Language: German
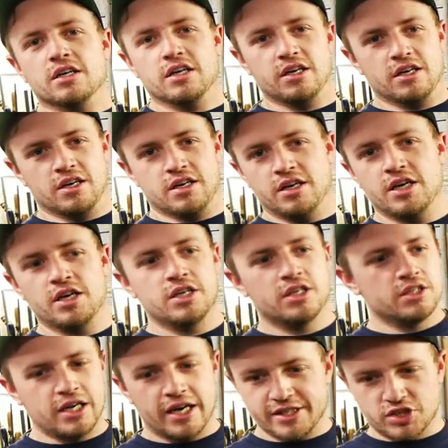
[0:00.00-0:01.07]
äh,
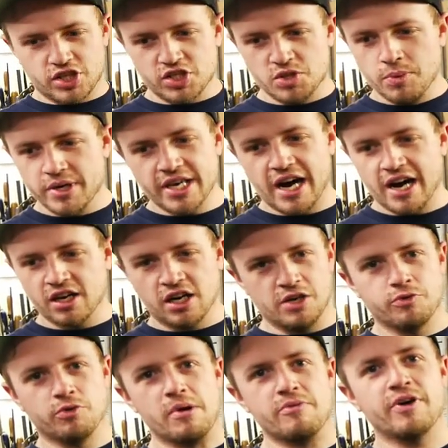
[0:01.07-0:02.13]
hat sich das über Jahre
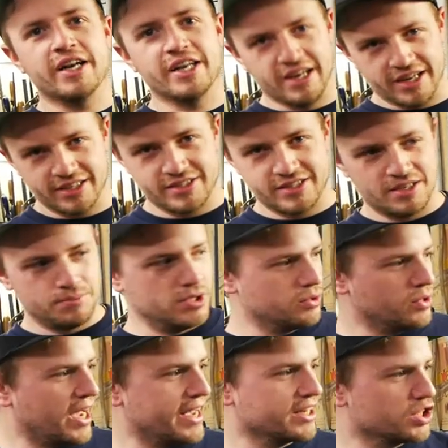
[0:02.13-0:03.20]
halt von meinem Vater angesammelt. Und
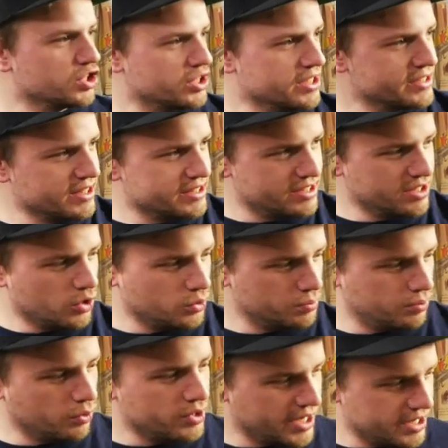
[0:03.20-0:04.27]
eigentlich ist das hier auch ein
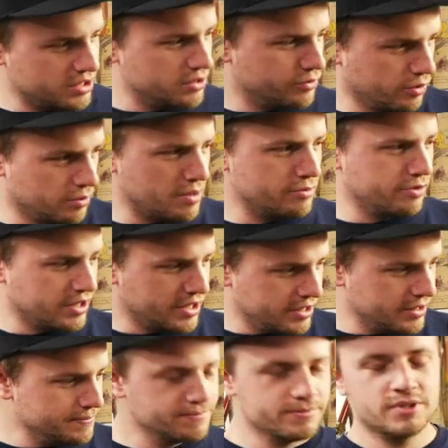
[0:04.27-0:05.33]
Projekt von meinem
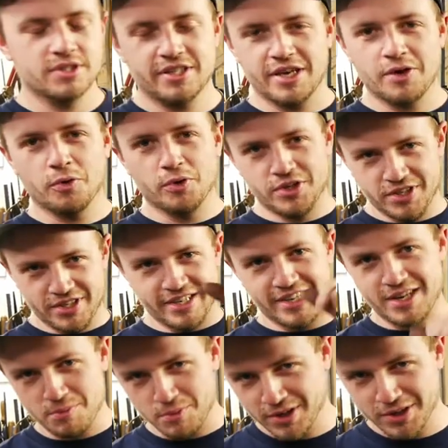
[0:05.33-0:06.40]
Vater, der heute hinter der
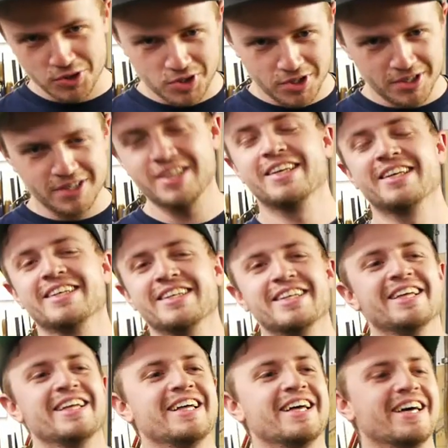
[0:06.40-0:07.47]
Kamera steht.
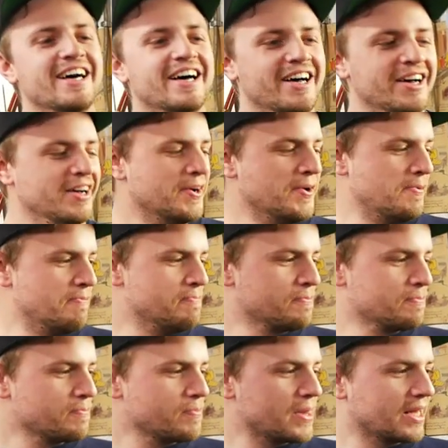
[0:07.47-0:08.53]

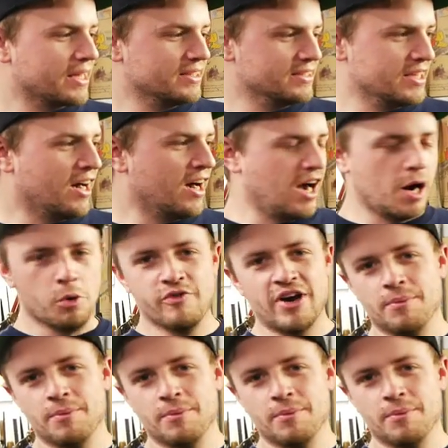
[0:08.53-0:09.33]
Ähm, ja, aber wir